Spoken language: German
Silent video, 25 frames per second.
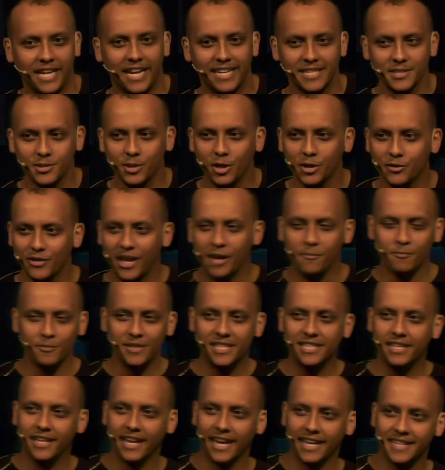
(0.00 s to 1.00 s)
Keine Sorge, wir haben
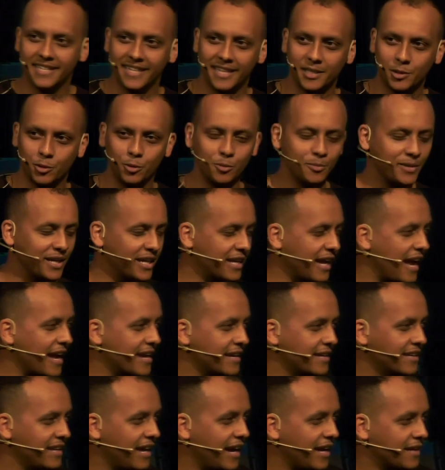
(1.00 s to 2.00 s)
nicht Greta Thunberg
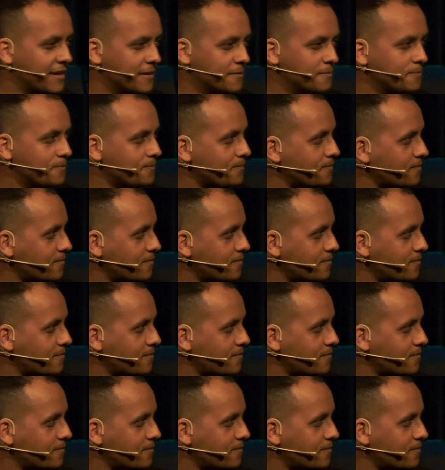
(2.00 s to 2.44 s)
eingeladen.